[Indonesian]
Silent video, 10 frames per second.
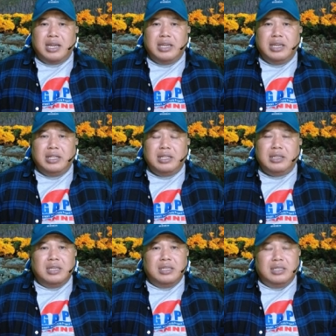lain
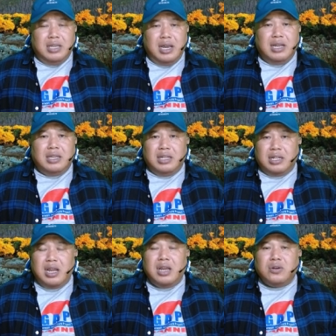yang
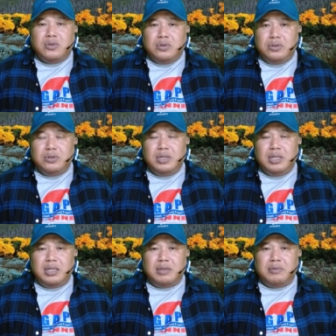kita
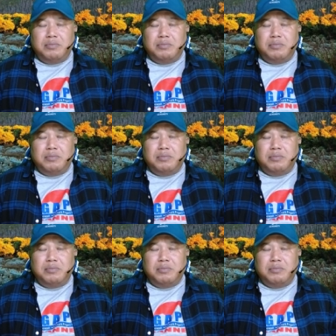kunjungi.